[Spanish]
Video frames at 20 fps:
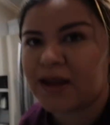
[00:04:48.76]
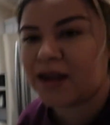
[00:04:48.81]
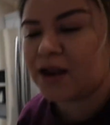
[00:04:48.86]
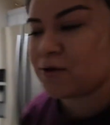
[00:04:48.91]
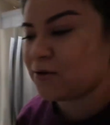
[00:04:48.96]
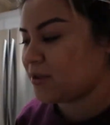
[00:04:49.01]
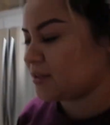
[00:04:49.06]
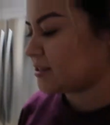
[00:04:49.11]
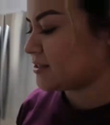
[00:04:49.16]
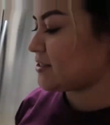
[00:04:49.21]
la
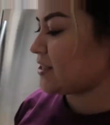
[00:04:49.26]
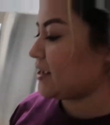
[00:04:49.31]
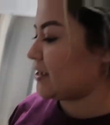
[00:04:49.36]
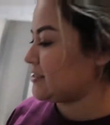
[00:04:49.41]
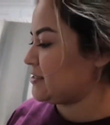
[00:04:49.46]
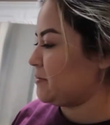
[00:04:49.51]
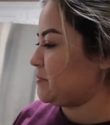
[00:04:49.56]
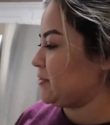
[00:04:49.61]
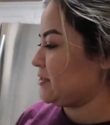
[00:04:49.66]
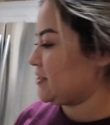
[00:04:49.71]
hojita es la
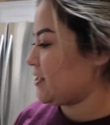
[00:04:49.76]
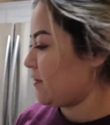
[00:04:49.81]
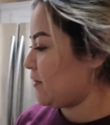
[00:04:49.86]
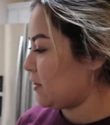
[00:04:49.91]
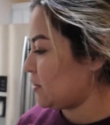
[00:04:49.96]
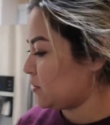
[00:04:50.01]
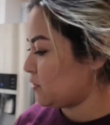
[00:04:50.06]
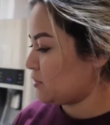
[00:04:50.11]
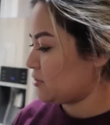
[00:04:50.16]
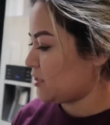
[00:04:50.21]
que se me
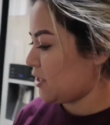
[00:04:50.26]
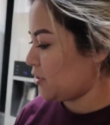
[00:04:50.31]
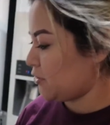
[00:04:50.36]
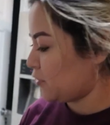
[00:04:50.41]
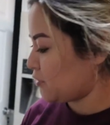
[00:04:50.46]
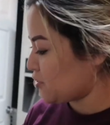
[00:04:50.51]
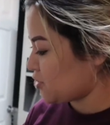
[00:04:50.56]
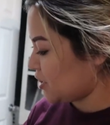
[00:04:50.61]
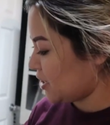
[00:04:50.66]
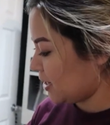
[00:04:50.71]
estaba
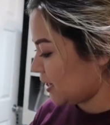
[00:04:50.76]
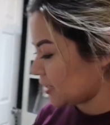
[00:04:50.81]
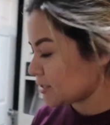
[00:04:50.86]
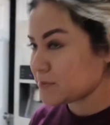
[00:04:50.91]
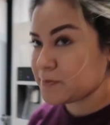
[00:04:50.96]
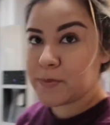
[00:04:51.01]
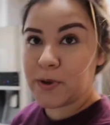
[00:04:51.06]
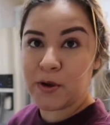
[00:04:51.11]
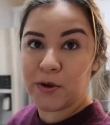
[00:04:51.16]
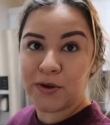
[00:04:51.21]
tostando, chicas.
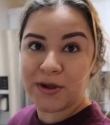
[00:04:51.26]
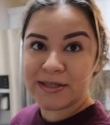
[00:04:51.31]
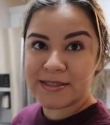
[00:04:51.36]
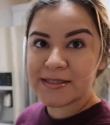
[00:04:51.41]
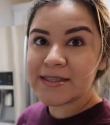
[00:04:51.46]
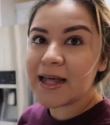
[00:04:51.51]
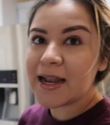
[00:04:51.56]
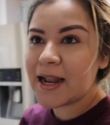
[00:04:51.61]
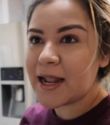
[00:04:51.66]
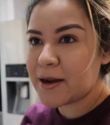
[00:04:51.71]
Pero
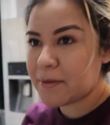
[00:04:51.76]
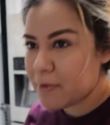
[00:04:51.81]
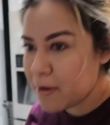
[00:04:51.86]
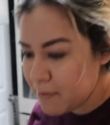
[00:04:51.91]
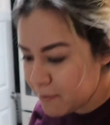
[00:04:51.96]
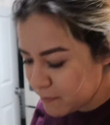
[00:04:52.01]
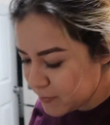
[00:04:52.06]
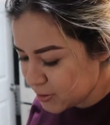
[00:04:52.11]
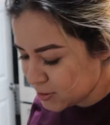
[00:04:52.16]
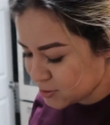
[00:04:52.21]
esta alarma
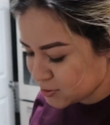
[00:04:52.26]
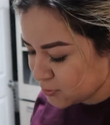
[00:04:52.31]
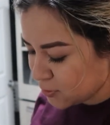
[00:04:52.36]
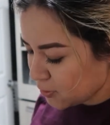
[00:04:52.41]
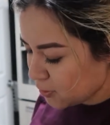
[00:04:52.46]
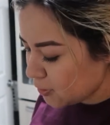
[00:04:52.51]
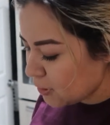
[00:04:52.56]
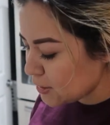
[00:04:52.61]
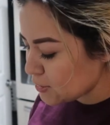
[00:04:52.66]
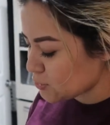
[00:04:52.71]

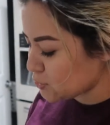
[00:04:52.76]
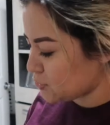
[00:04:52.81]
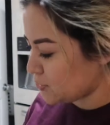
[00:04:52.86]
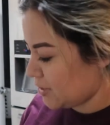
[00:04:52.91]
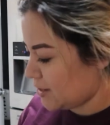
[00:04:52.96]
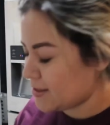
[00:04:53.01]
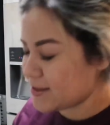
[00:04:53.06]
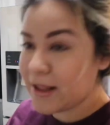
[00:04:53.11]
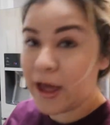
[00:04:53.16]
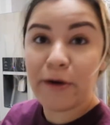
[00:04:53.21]
empezó a
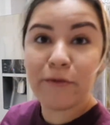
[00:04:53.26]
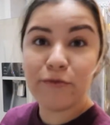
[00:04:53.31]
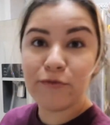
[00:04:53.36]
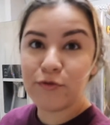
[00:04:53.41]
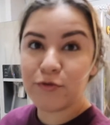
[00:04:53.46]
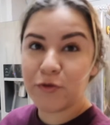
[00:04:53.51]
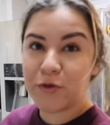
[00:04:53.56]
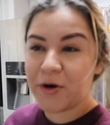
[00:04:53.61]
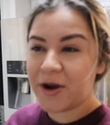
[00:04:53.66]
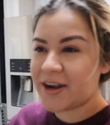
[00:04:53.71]
sonar
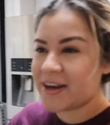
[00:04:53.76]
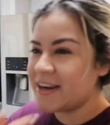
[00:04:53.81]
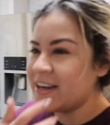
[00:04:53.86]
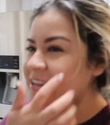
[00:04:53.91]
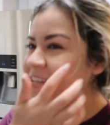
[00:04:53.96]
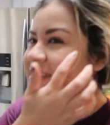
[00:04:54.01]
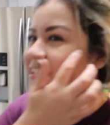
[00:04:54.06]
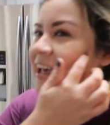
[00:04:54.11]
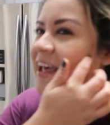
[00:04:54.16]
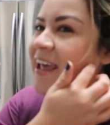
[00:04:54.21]
tan
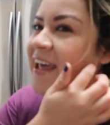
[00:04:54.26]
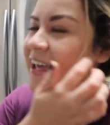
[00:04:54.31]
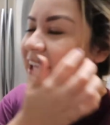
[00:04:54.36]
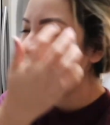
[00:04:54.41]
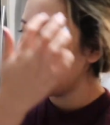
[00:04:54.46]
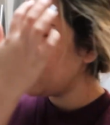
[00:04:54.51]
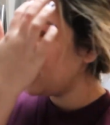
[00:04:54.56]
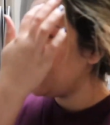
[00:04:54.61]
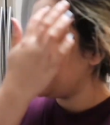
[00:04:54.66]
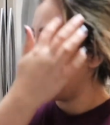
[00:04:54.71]
fuerte
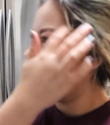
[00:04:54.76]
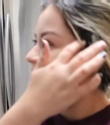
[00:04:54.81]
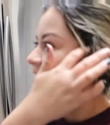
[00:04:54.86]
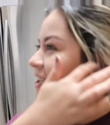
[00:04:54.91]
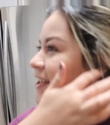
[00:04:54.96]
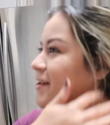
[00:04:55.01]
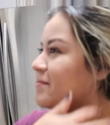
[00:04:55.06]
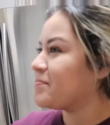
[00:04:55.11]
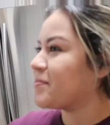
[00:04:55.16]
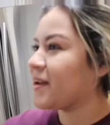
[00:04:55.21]

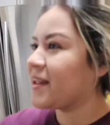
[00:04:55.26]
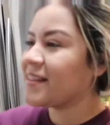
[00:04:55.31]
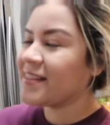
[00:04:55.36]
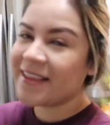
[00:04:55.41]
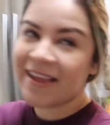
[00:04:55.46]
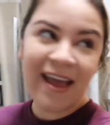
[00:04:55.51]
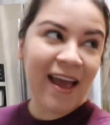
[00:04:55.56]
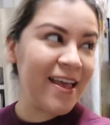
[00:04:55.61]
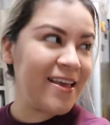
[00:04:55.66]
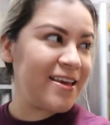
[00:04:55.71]
y
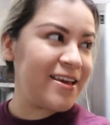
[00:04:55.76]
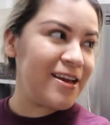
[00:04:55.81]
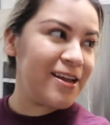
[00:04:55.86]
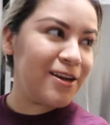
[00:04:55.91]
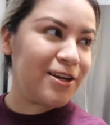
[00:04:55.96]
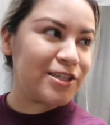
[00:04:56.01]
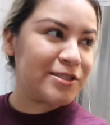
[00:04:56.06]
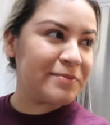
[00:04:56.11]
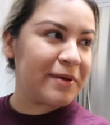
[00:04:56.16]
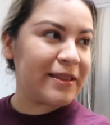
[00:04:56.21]
prendí allí,
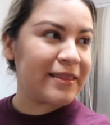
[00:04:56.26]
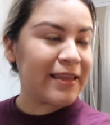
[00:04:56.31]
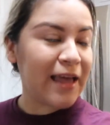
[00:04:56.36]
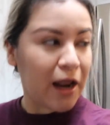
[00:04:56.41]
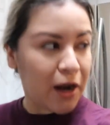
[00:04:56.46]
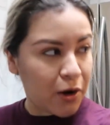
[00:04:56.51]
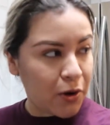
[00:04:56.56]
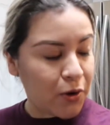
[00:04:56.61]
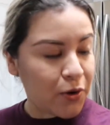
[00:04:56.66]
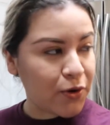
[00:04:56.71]
los metí
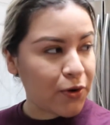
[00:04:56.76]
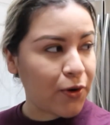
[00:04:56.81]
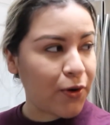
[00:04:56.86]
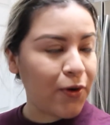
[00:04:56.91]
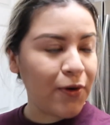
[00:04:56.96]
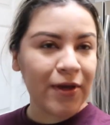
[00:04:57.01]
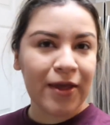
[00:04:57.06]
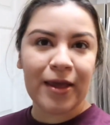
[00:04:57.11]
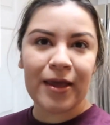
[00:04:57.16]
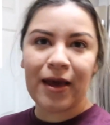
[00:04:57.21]
al
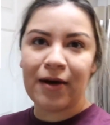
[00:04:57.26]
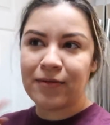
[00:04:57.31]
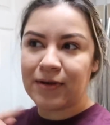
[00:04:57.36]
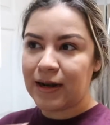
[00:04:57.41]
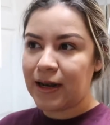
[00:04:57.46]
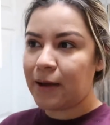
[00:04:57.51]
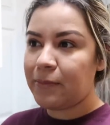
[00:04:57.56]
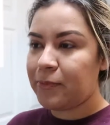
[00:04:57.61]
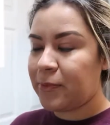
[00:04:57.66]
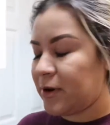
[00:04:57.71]
horno y
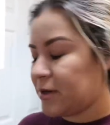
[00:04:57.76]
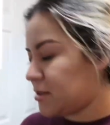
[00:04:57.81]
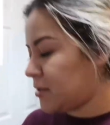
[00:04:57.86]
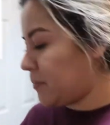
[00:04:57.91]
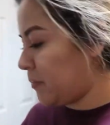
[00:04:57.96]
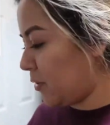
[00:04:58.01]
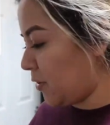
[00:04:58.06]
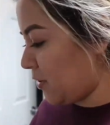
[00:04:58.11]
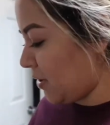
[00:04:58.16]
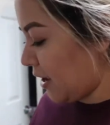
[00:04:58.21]
abrí la
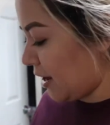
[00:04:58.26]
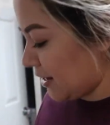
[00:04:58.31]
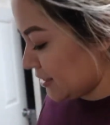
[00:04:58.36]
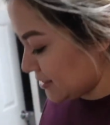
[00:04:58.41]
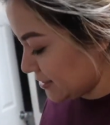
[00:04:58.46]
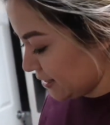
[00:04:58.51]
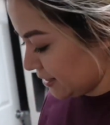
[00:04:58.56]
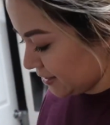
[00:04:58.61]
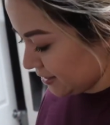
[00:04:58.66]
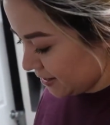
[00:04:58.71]
puerta, pero ya la
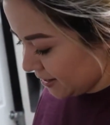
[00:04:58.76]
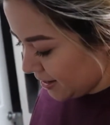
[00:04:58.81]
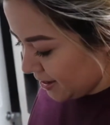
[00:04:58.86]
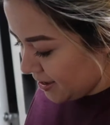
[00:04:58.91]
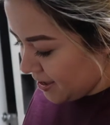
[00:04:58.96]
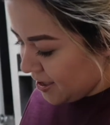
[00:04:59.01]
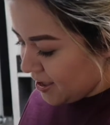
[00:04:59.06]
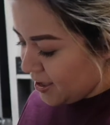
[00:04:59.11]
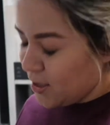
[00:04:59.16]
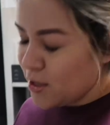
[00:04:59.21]

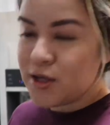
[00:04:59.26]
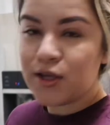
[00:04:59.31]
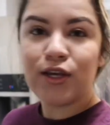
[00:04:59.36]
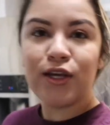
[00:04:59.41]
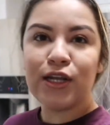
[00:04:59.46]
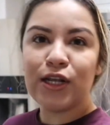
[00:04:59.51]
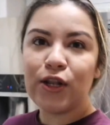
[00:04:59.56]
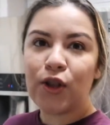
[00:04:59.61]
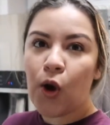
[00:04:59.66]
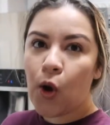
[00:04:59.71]
cerré
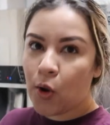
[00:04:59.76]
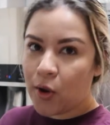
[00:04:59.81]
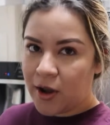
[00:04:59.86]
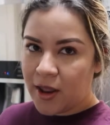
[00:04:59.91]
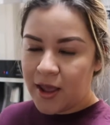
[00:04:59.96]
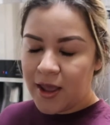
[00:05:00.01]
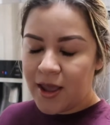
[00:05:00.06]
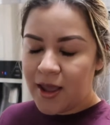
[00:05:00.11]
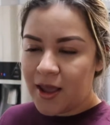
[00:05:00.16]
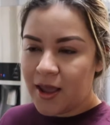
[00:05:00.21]
y
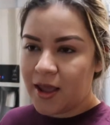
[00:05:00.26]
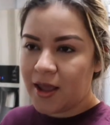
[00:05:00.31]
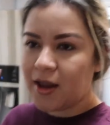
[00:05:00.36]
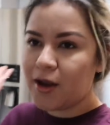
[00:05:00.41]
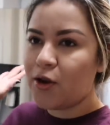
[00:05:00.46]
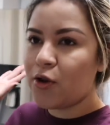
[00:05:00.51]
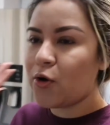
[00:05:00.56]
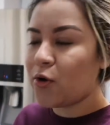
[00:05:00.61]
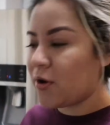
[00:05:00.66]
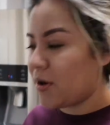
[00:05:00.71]
logré,
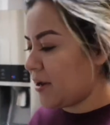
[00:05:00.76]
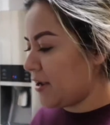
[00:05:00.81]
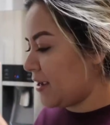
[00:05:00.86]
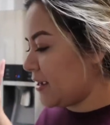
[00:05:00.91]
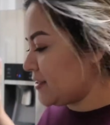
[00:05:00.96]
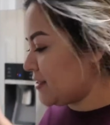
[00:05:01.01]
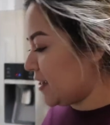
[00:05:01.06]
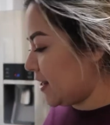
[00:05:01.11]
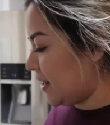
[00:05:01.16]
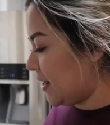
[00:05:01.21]
logré
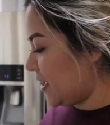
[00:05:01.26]
que se